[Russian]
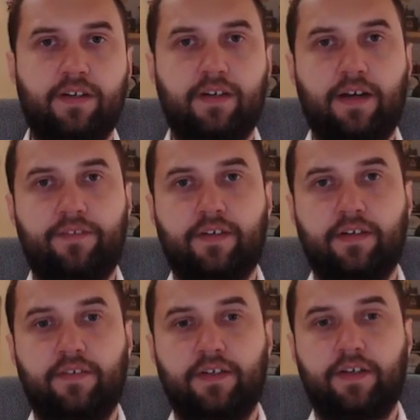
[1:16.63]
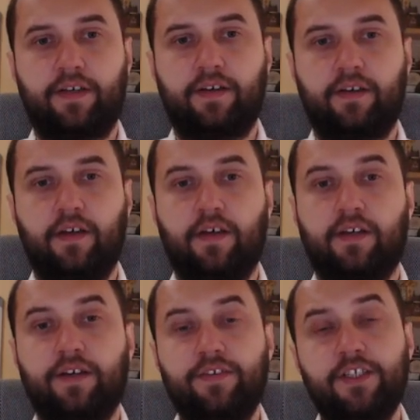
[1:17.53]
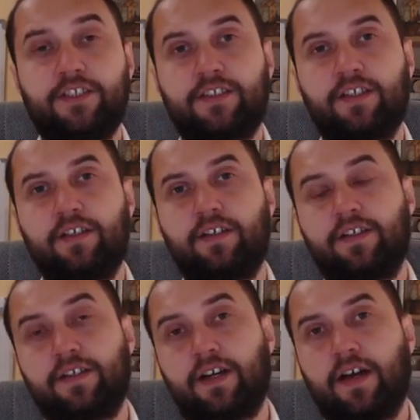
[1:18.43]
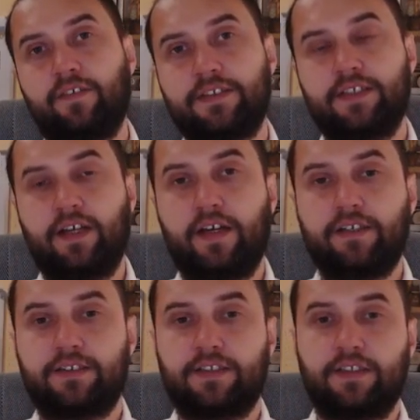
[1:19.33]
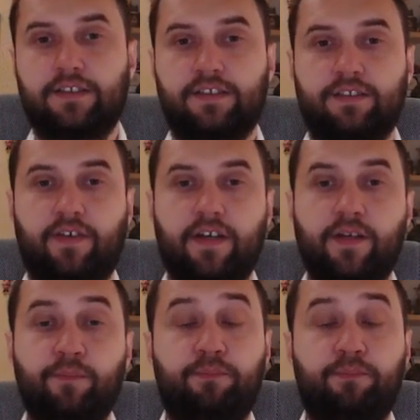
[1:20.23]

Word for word: и графика в игре. Графическая игра выделяется своим